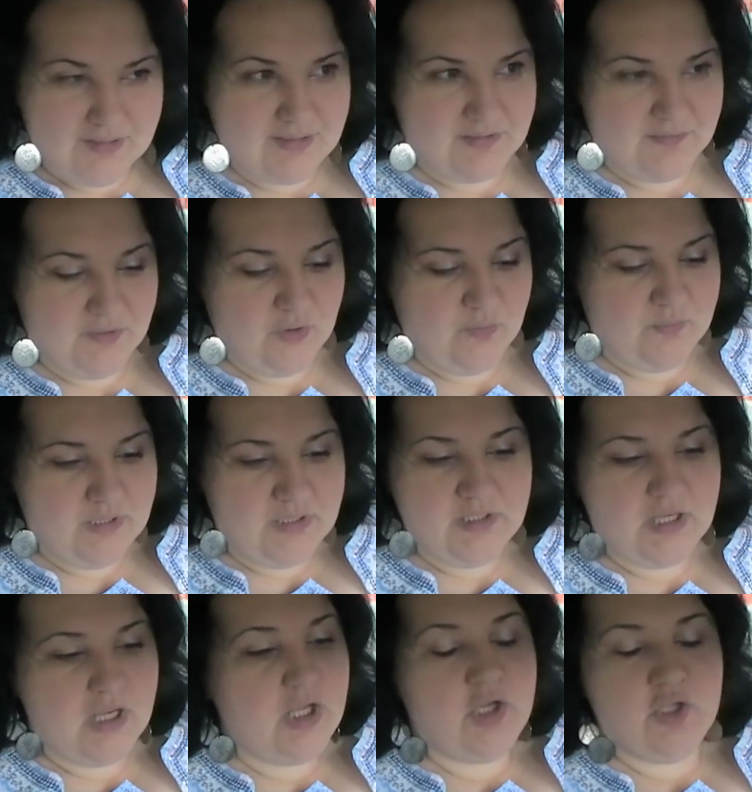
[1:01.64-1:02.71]
свое
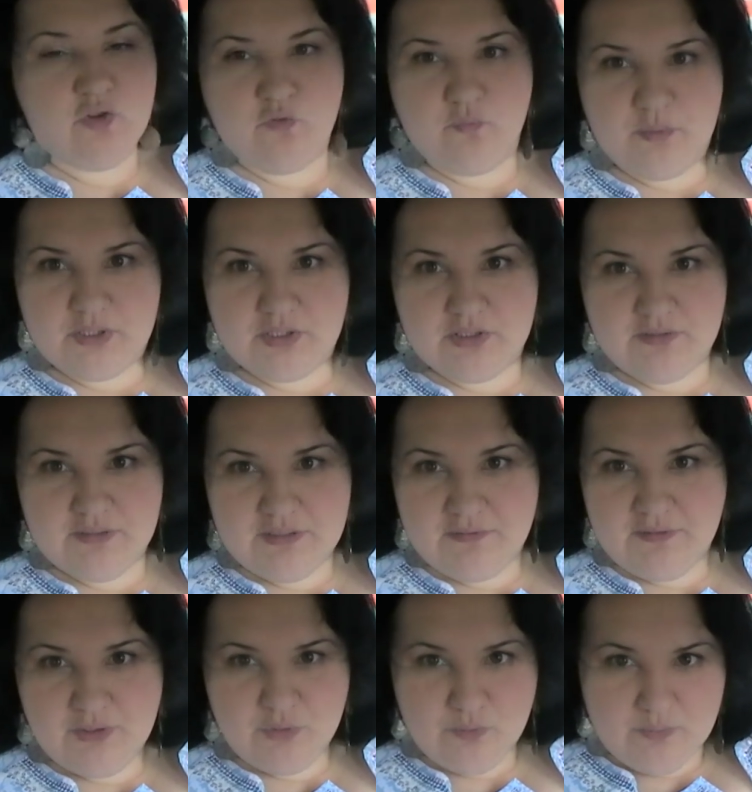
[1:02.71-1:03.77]
мнение, но в большинстве
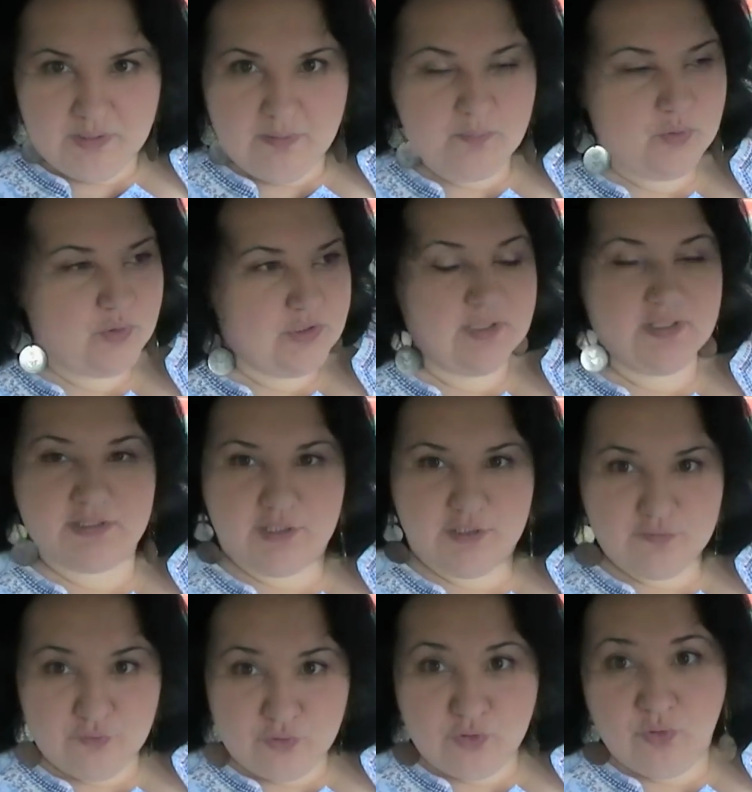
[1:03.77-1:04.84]
своем я просто
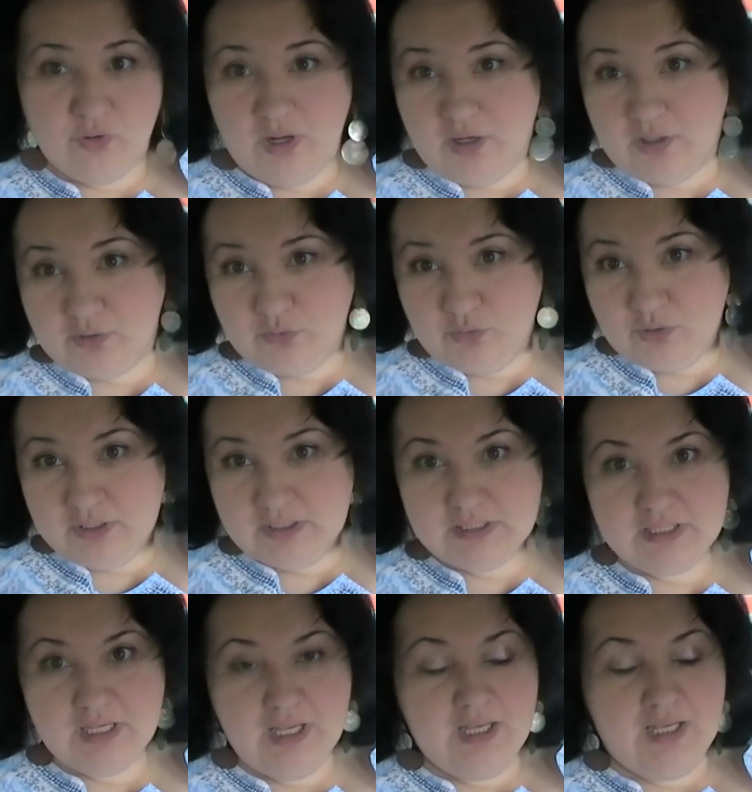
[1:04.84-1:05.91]
рассказываю то, как оно
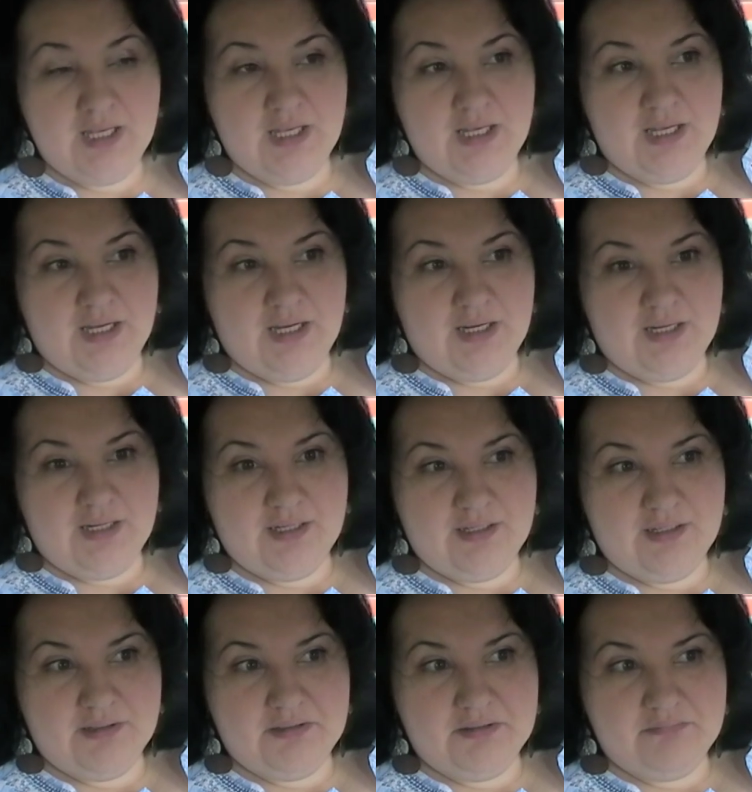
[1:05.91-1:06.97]
есть.
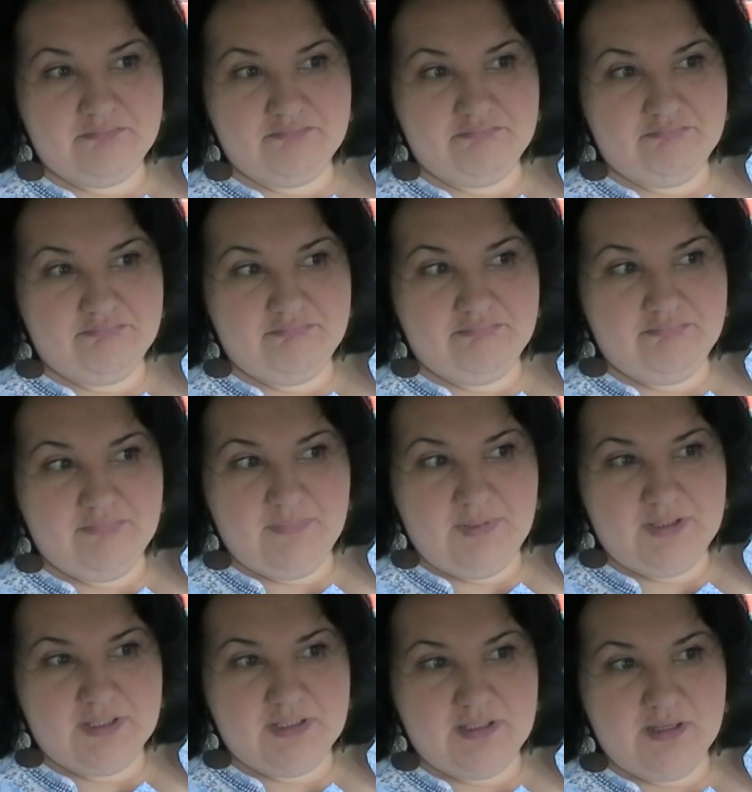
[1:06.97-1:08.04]
А,
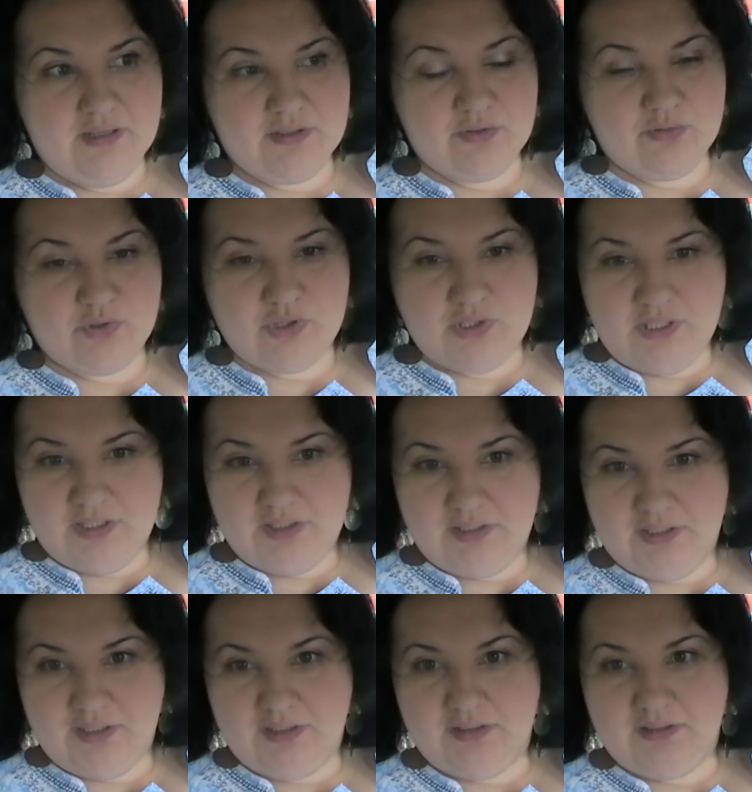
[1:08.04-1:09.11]
это не
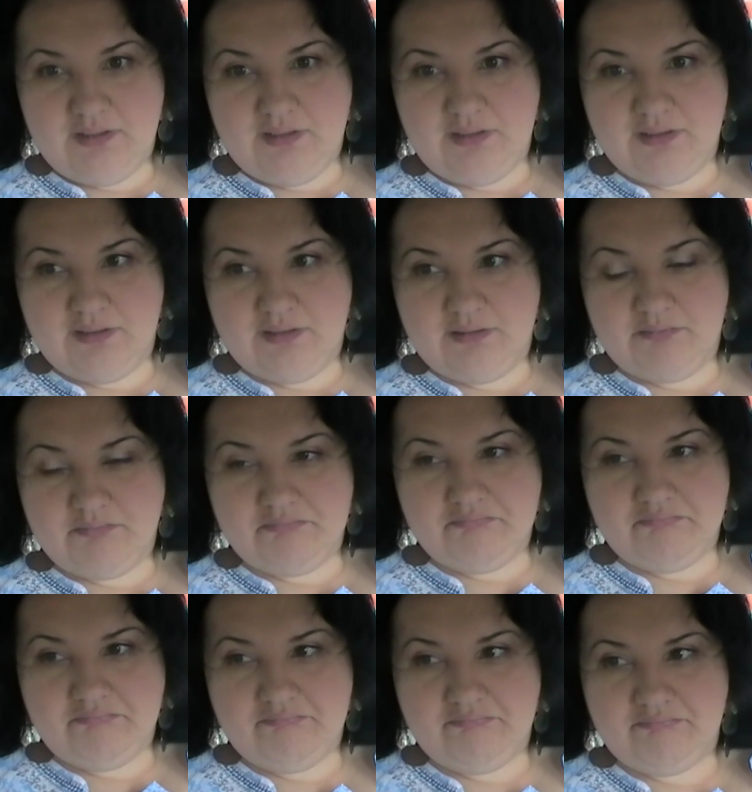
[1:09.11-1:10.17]
осуждение, не
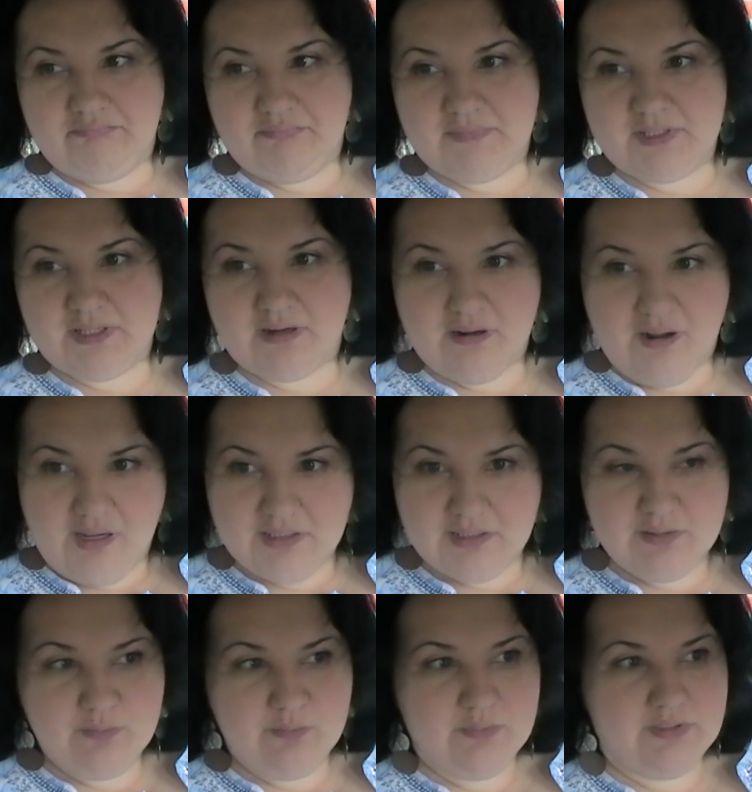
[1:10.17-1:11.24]

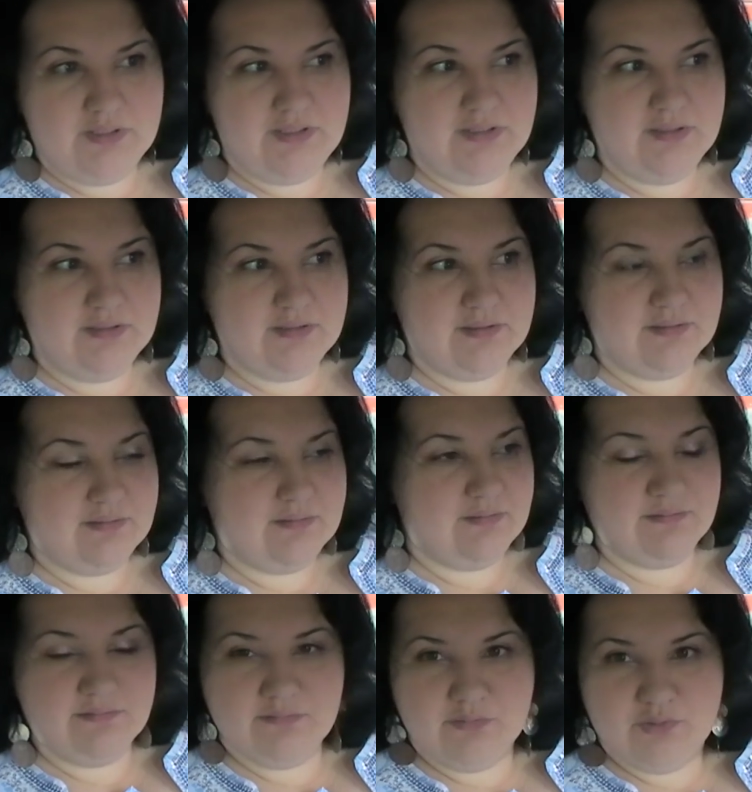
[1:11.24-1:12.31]
сарказм, не
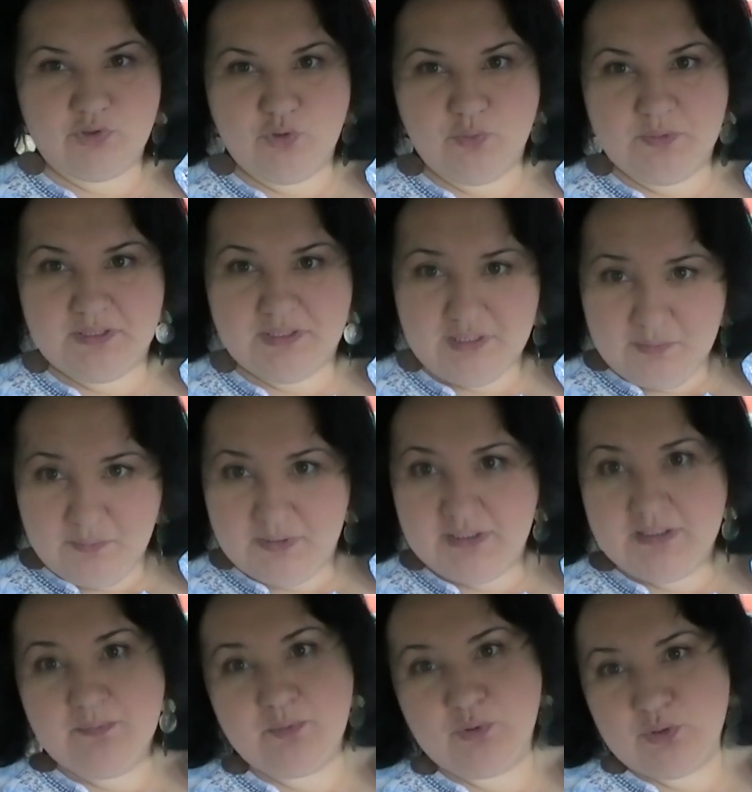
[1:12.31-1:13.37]
что бы то ни было,
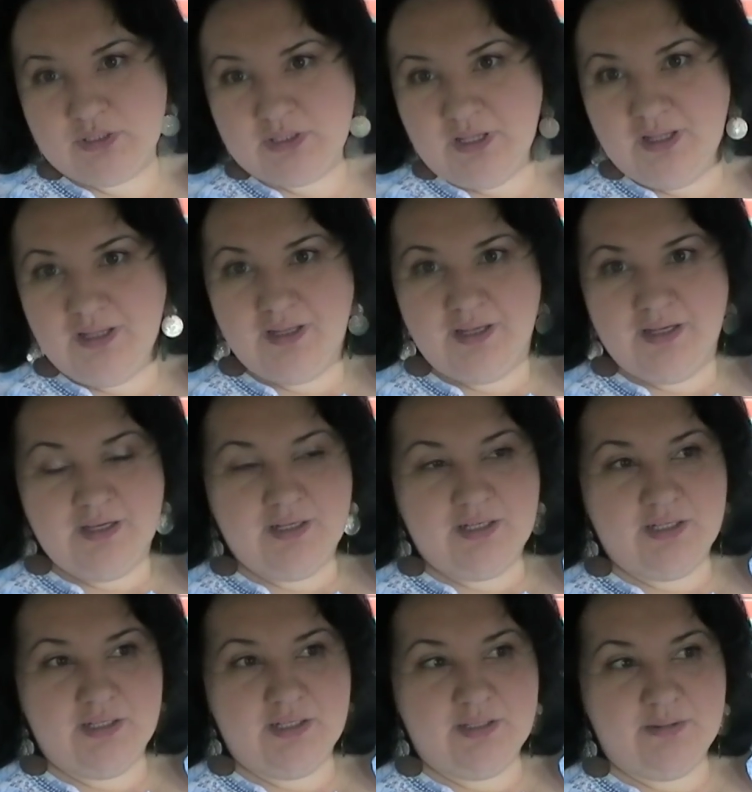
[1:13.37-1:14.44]
это просто
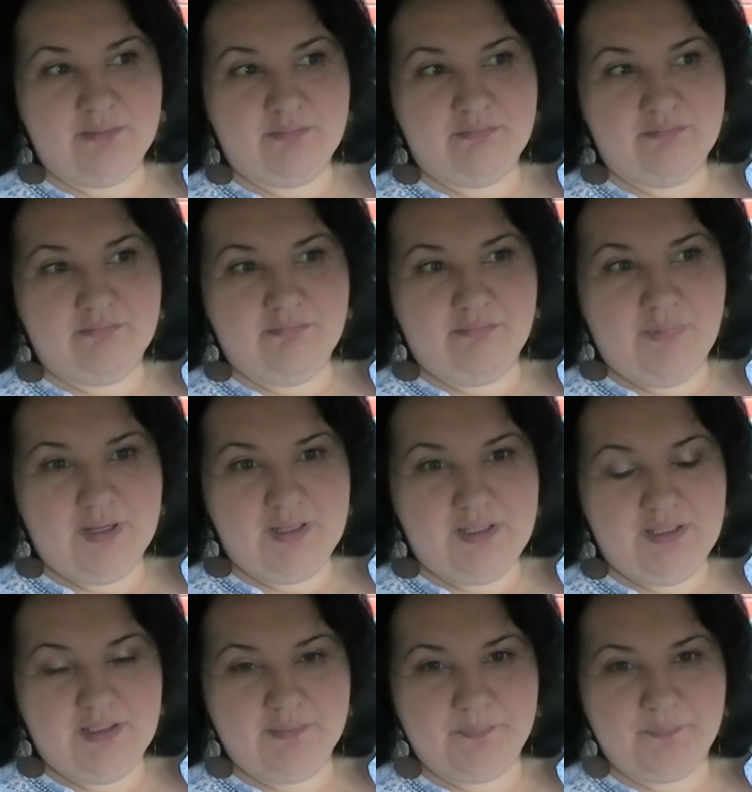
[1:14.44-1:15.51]
а,
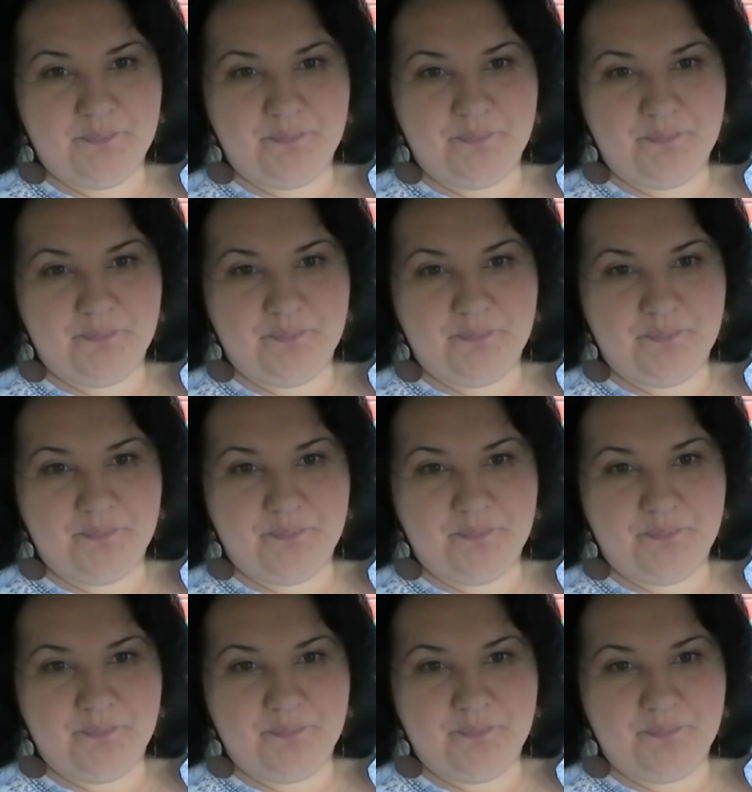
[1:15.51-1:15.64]
мои